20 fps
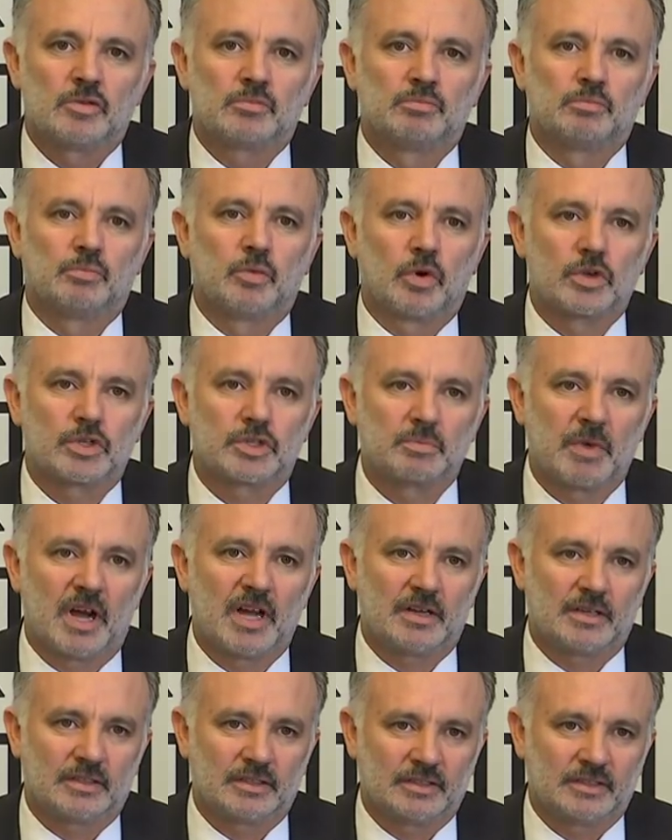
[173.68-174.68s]

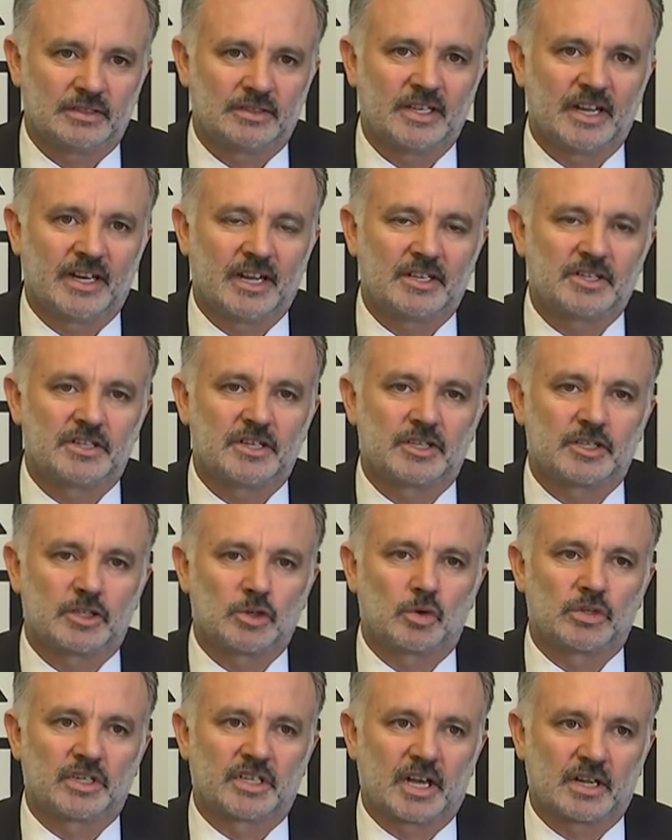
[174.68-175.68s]
bozma gerekçesi
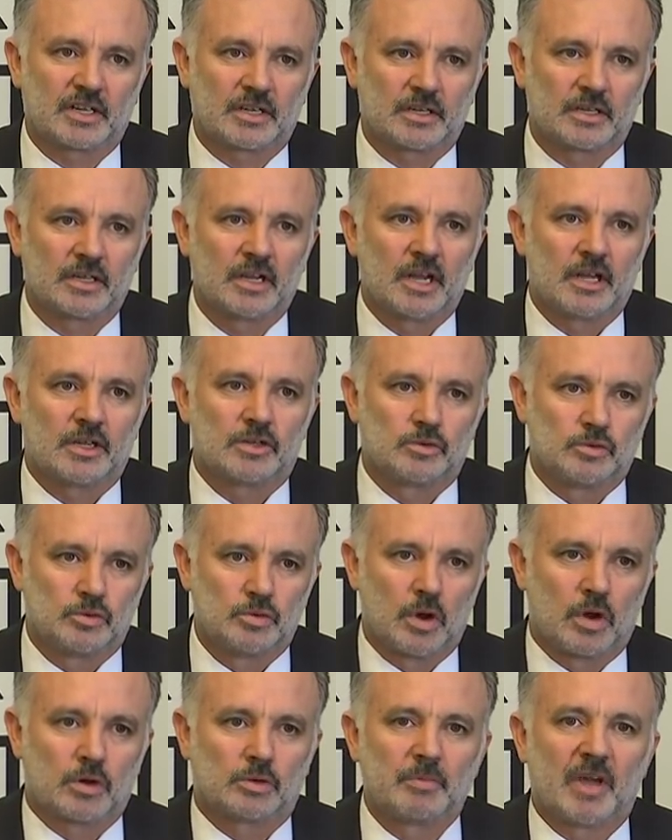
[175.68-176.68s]
olarak
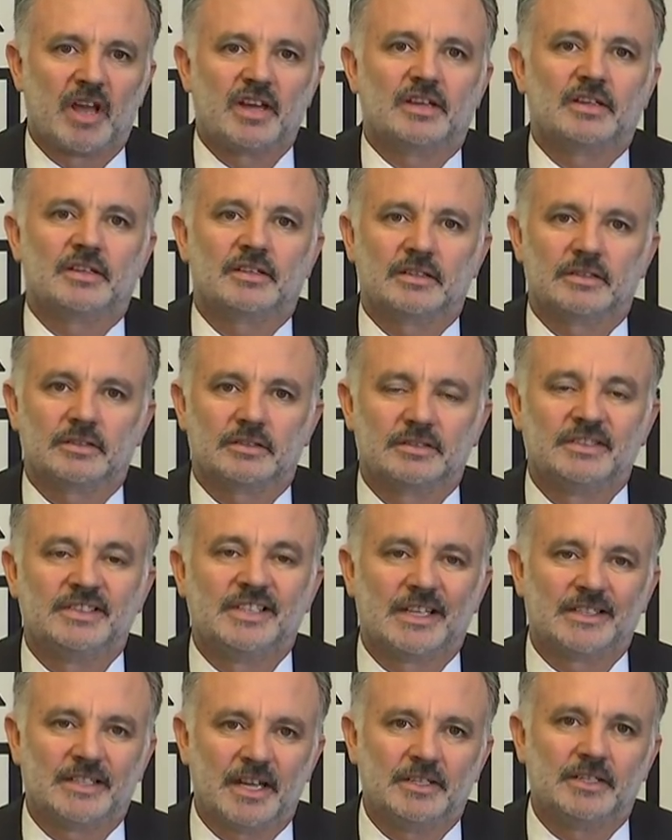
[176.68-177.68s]
görme
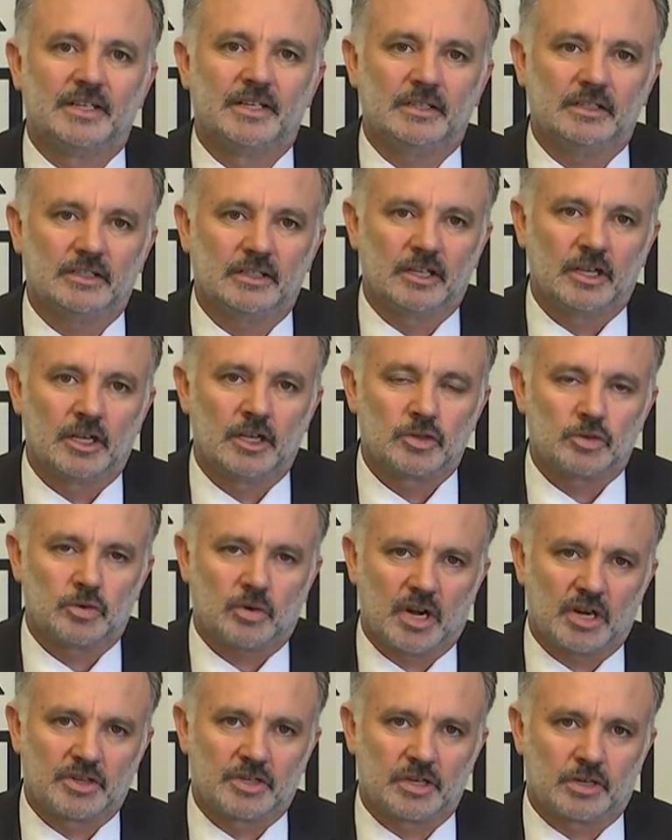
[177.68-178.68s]
nedeni
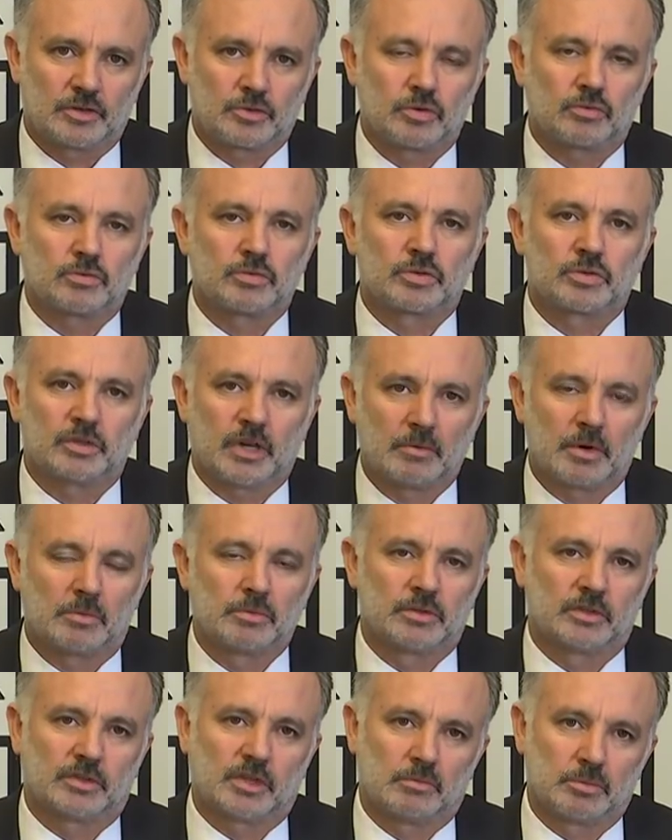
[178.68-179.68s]
çok açık, çok uzun ama
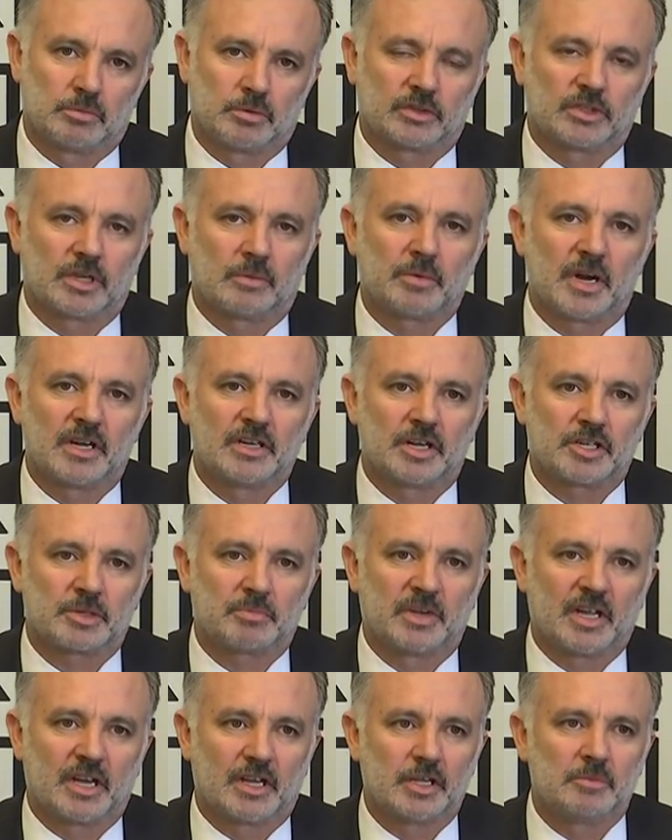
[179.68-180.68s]
bunu tabi burada
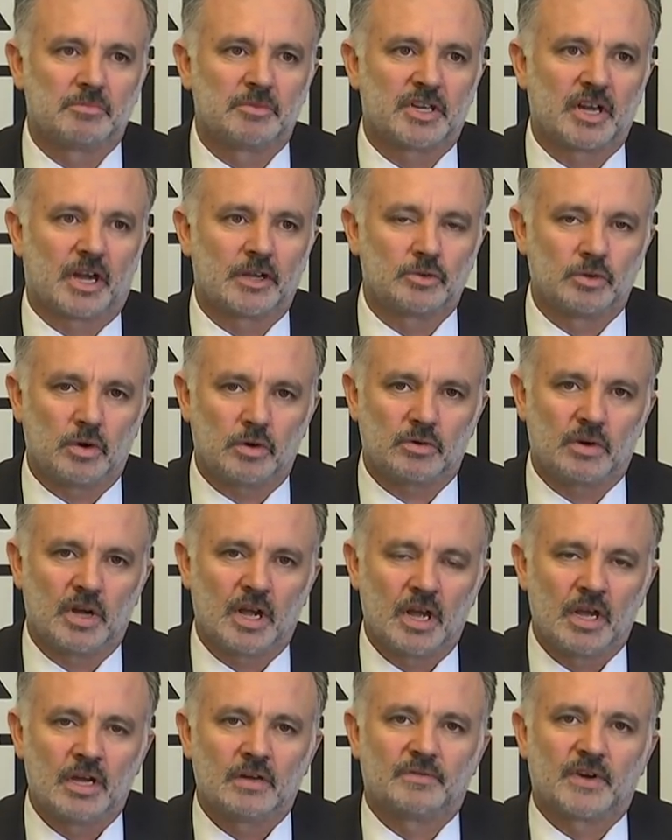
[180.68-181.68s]
paylaşmaya imkan yok.
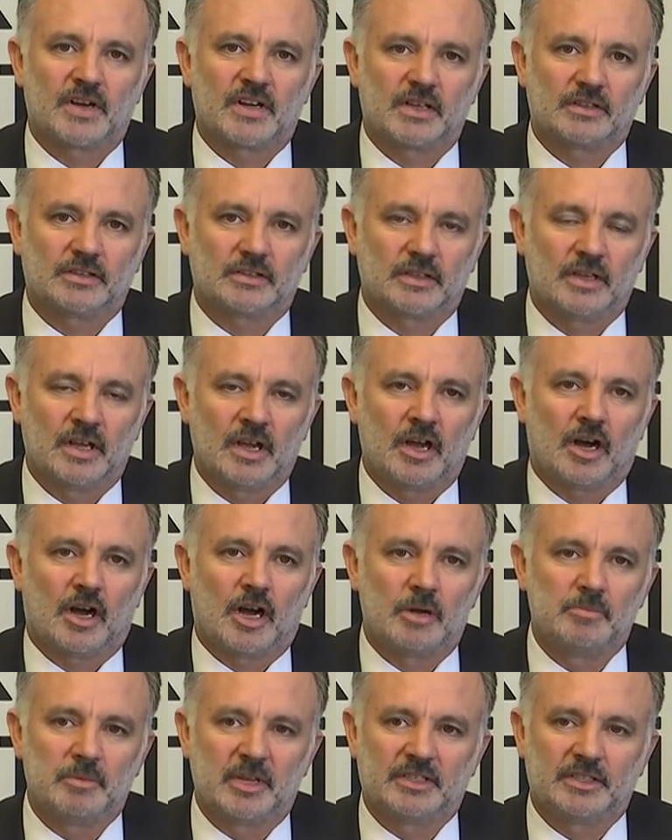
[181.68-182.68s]
Fakat
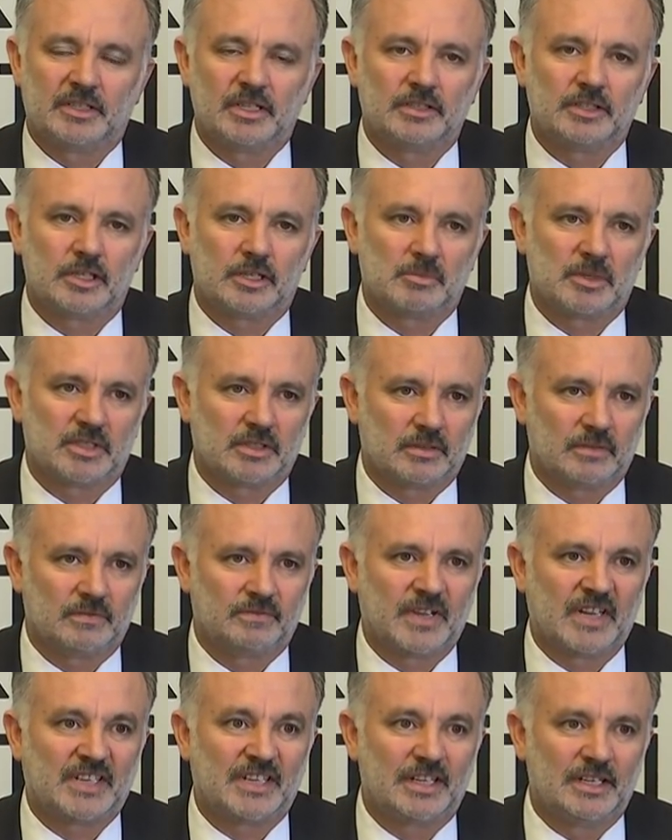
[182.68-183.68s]
Ahmet Yıldırım'ın
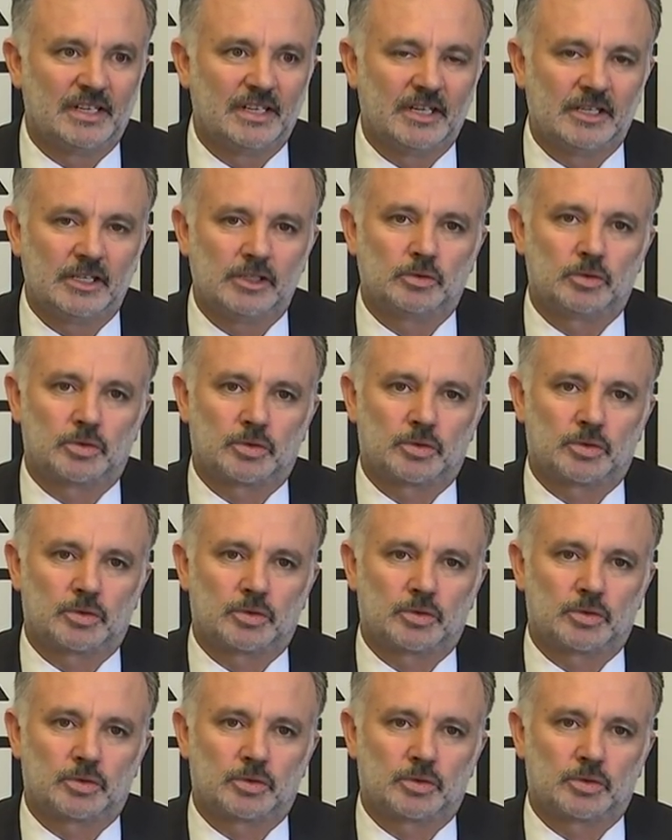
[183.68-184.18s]
vekilliğinin